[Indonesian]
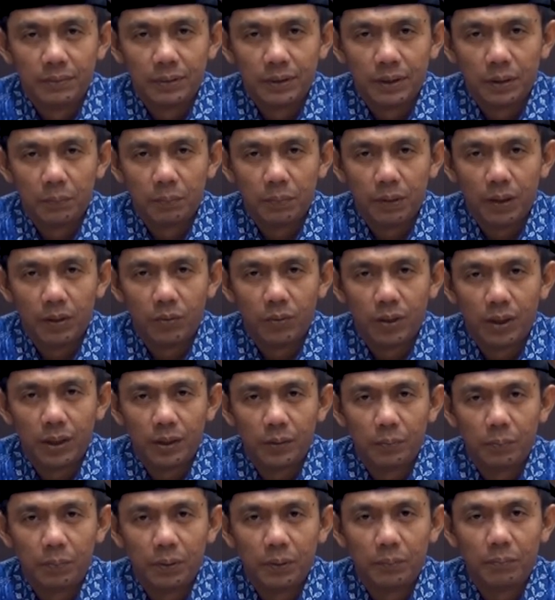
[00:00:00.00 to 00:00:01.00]
di
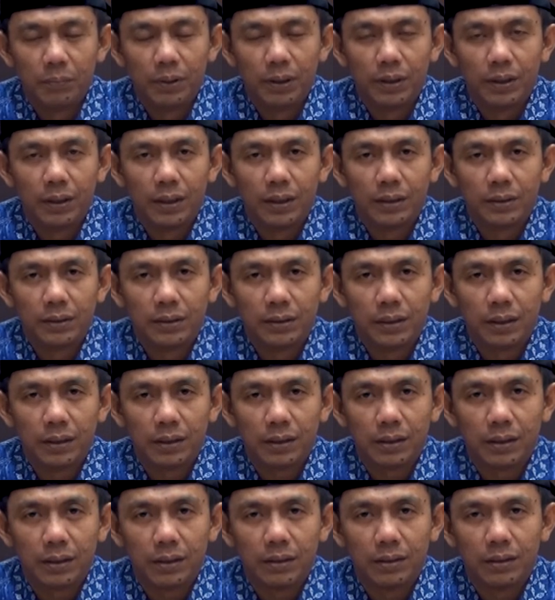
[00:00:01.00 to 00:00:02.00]
bawah bimbingan
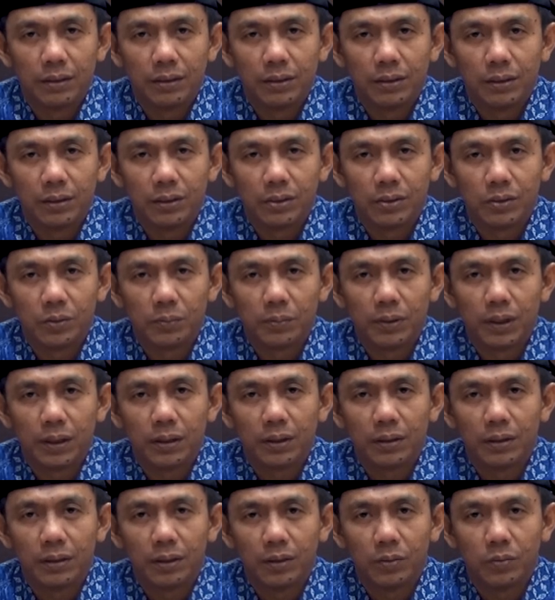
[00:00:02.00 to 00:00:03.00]
dan ridha Allah
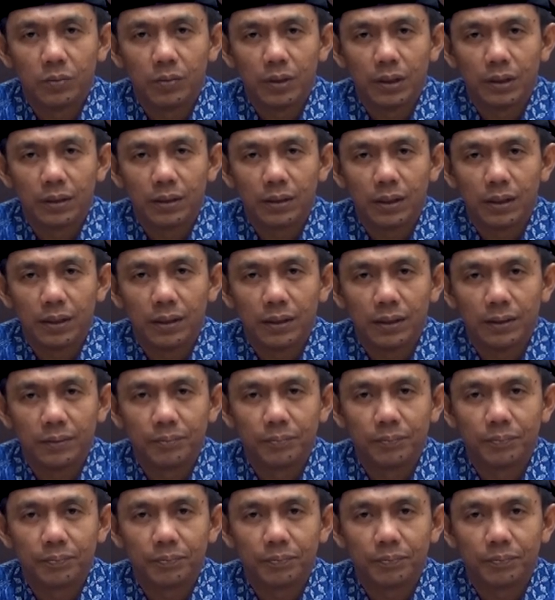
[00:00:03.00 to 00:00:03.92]
Subhanahu wa taala.